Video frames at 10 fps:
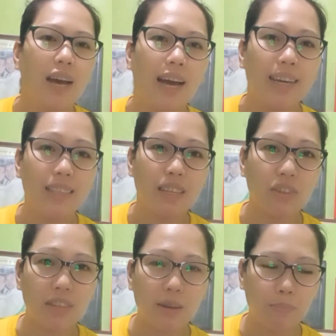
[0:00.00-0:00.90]
Hanggang
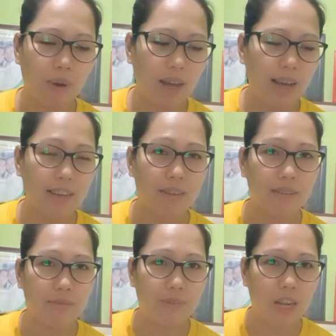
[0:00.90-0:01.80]
dito na lang po ang aking
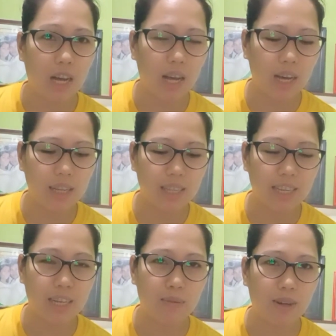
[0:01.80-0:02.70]
vlog na
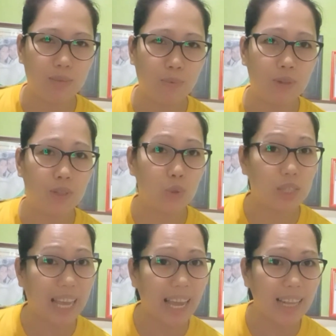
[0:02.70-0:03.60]
ginawa po
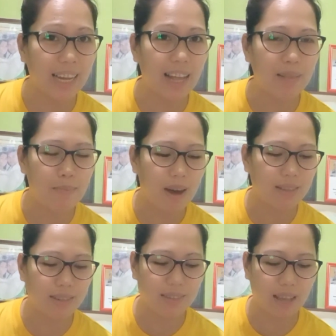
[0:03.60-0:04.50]
today na
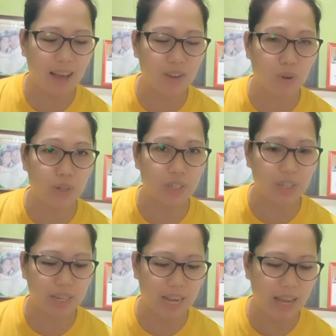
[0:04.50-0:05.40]
unboxing sa aking
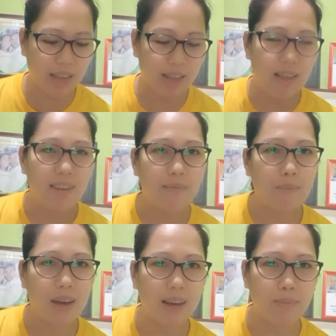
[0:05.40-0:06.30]
order na
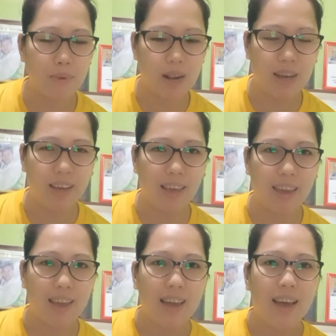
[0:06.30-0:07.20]
bag mula
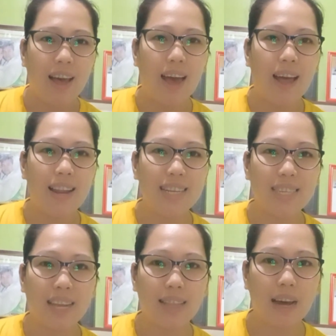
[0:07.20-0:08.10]
kay uh,
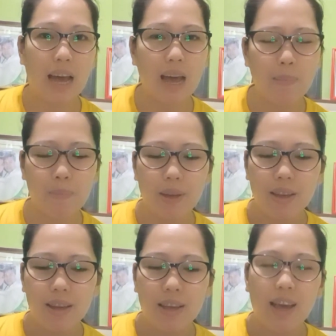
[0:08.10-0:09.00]
Lazada app.
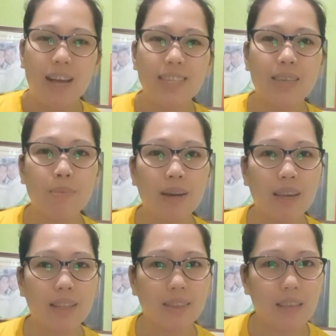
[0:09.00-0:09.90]
At sa mga
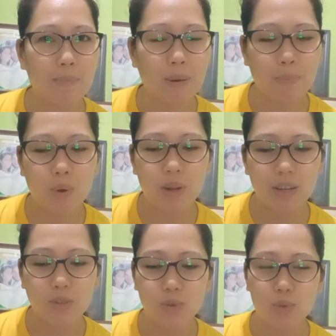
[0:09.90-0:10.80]
hindi pa po
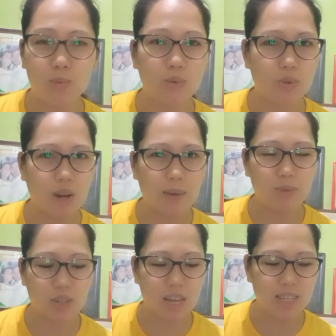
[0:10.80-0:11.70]

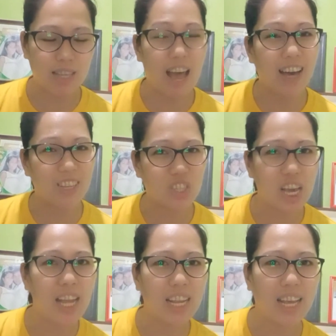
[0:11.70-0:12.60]
nagsusubscribe dyan sa aking
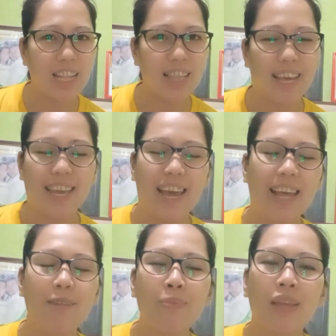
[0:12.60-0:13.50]
channel,
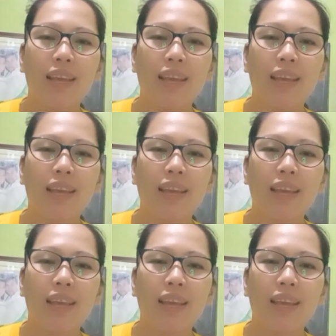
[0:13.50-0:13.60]
ayan.